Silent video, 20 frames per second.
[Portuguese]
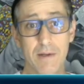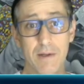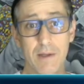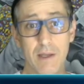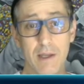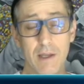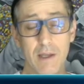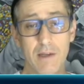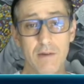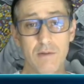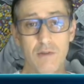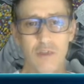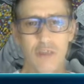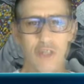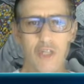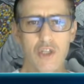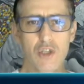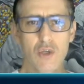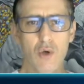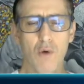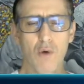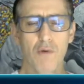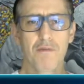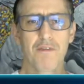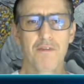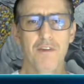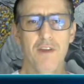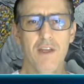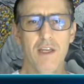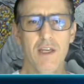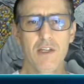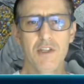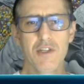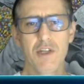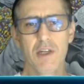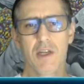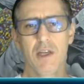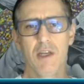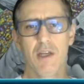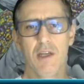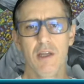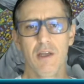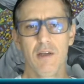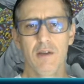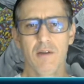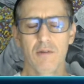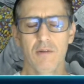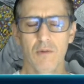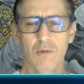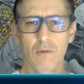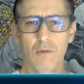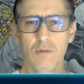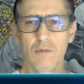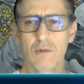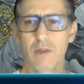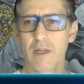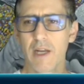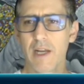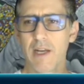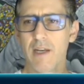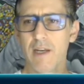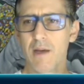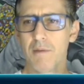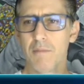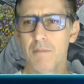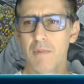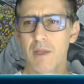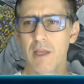que desconfia de que o treina,